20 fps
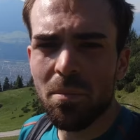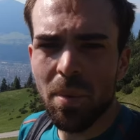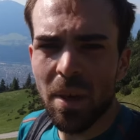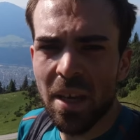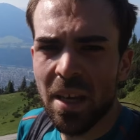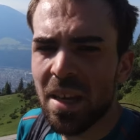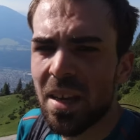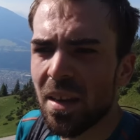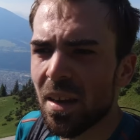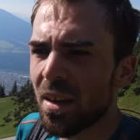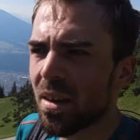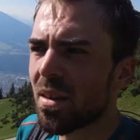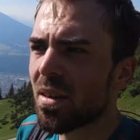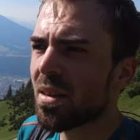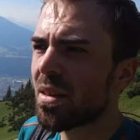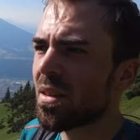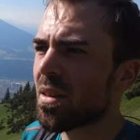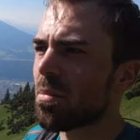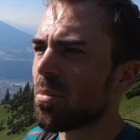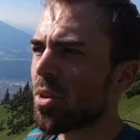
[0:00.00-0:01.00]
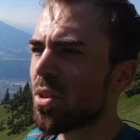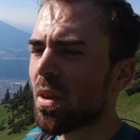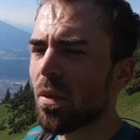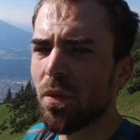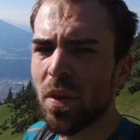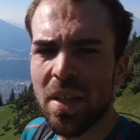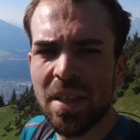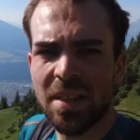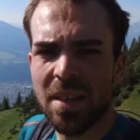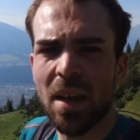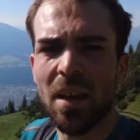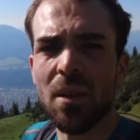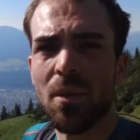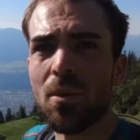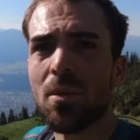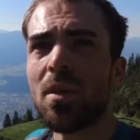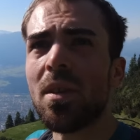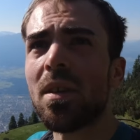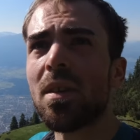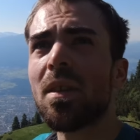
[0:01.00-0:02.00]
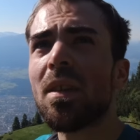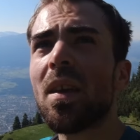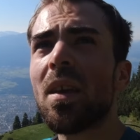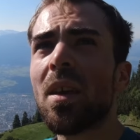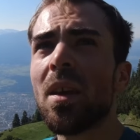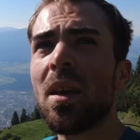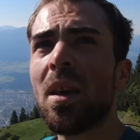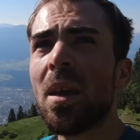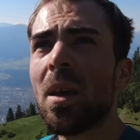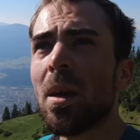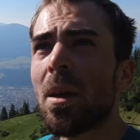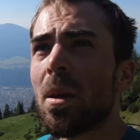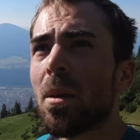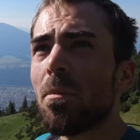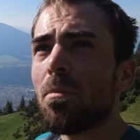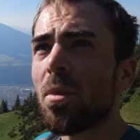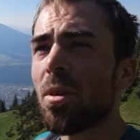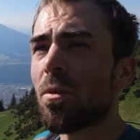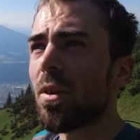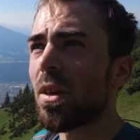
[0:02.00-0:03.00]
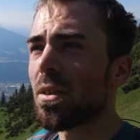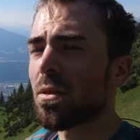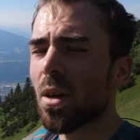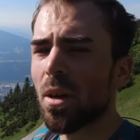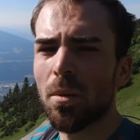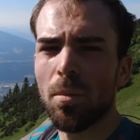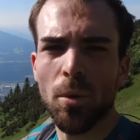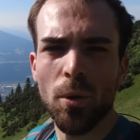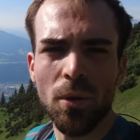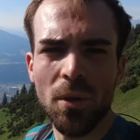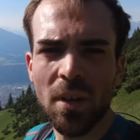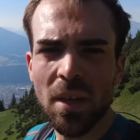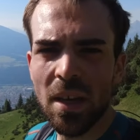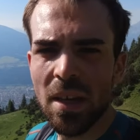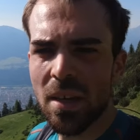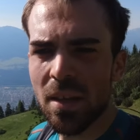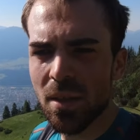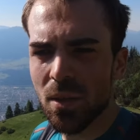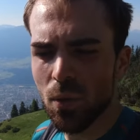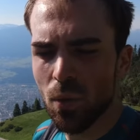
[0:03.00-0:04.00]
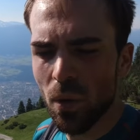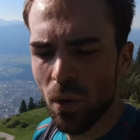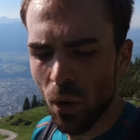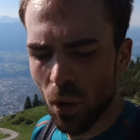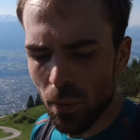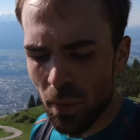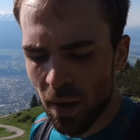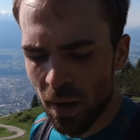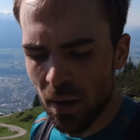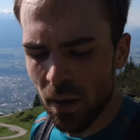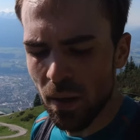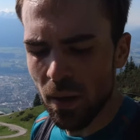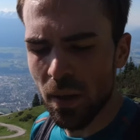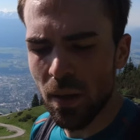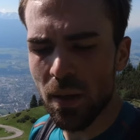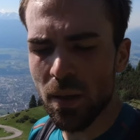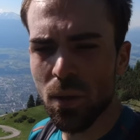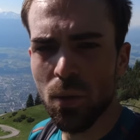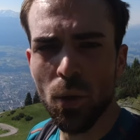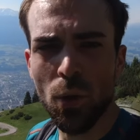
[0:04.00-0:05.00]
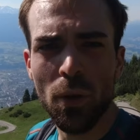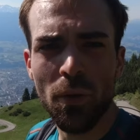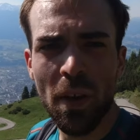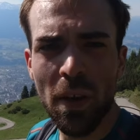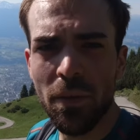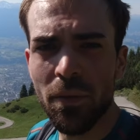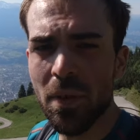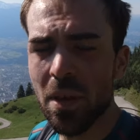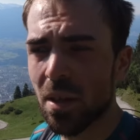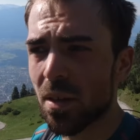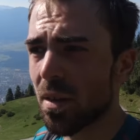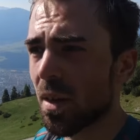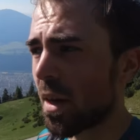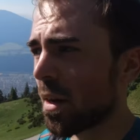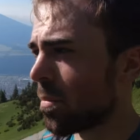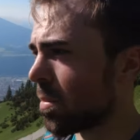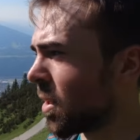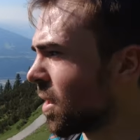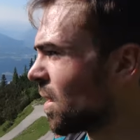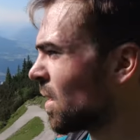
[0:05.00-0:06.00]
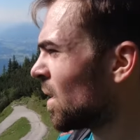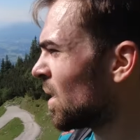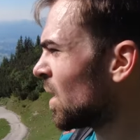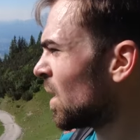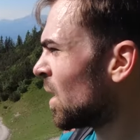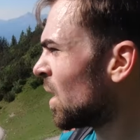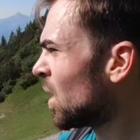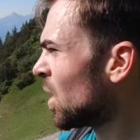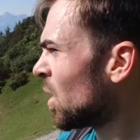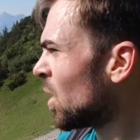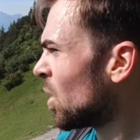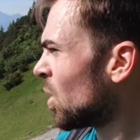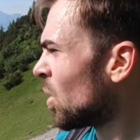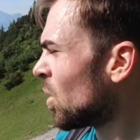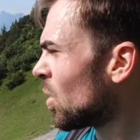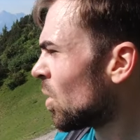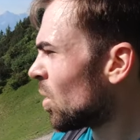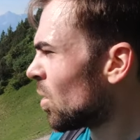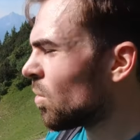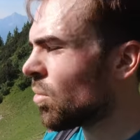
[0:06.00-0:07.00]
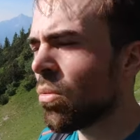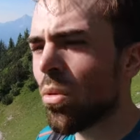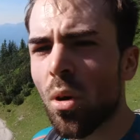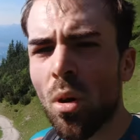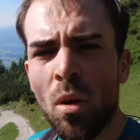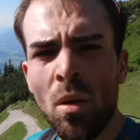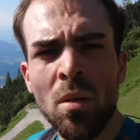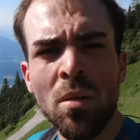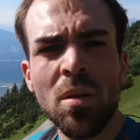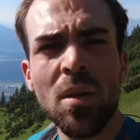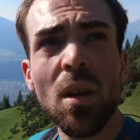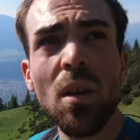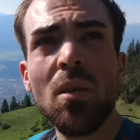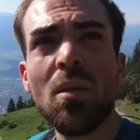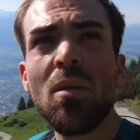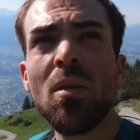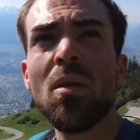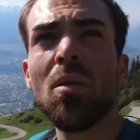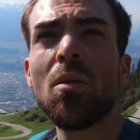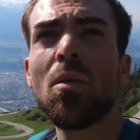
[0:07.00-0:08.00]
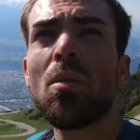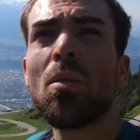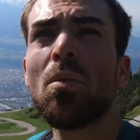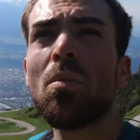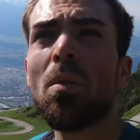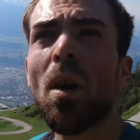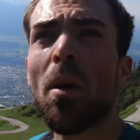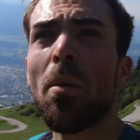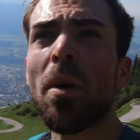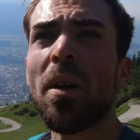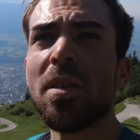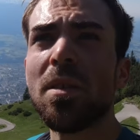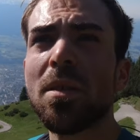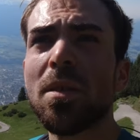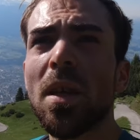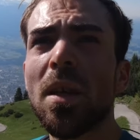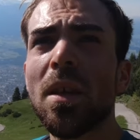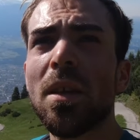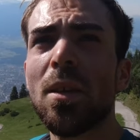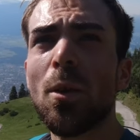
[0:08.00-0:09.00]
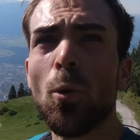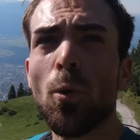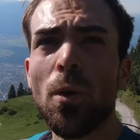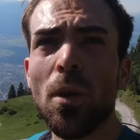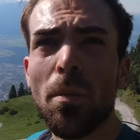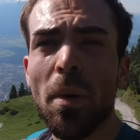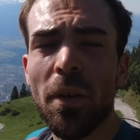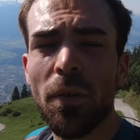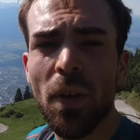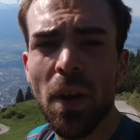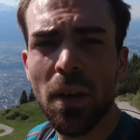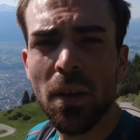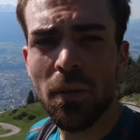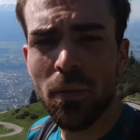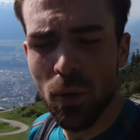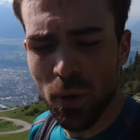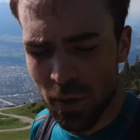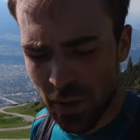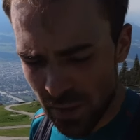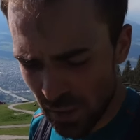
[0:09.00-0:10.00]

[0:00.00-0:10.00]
behindern. Ich möchte ja fit sein und nicht mich wegen so einer blöden Trainingstour nochmal äh, zurückwerfen in der Therapie. Ja, dann machen wir jetzt die Runde mal fertig, würde